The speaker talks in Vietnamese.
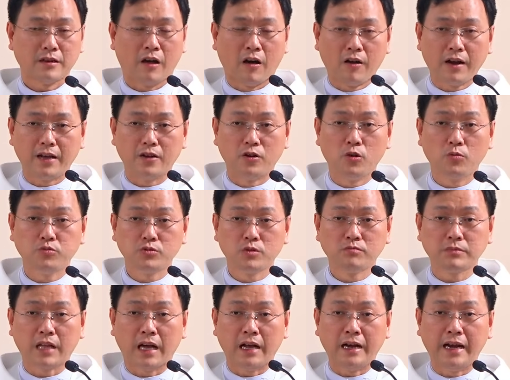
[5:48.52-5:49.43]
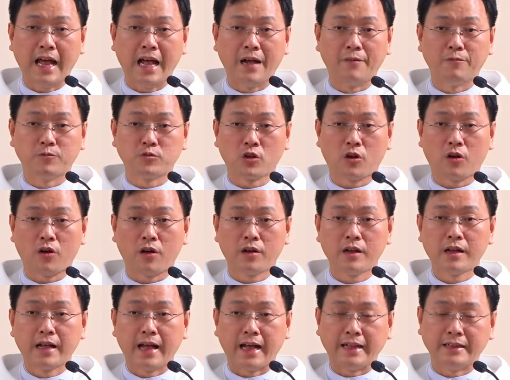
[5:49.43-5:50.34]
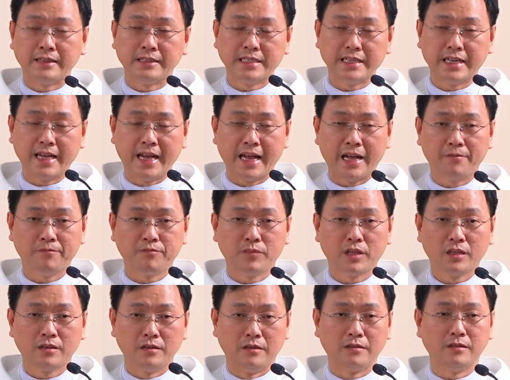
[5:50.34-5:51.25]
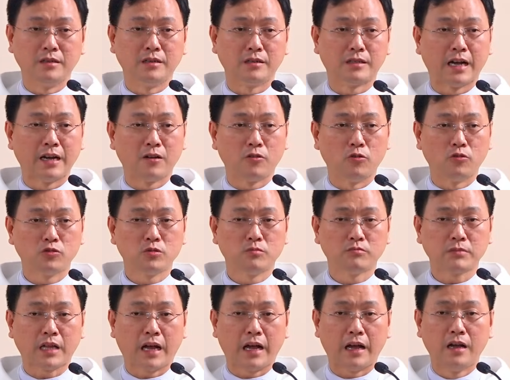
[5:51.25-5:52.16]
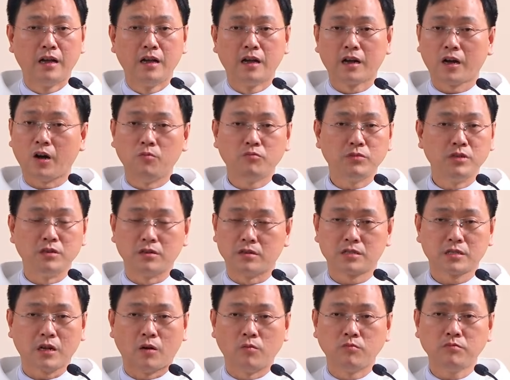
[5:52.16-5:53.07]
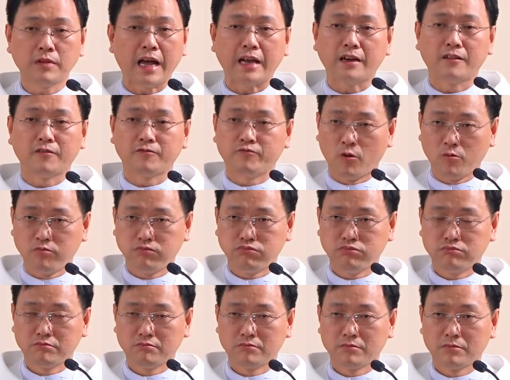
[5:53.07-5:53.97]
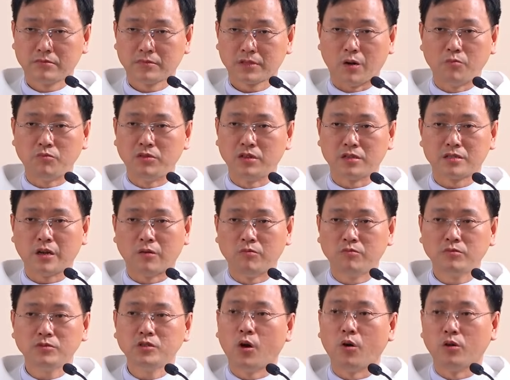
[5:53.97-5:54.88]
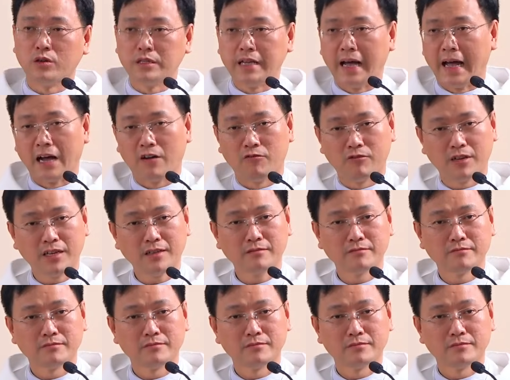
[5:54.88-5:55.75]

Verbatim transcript: đó là lúc chúng ta làm cho anh chị em những người thân của chúng ta không được sống hạnh phúc không được sống dồi dào đấy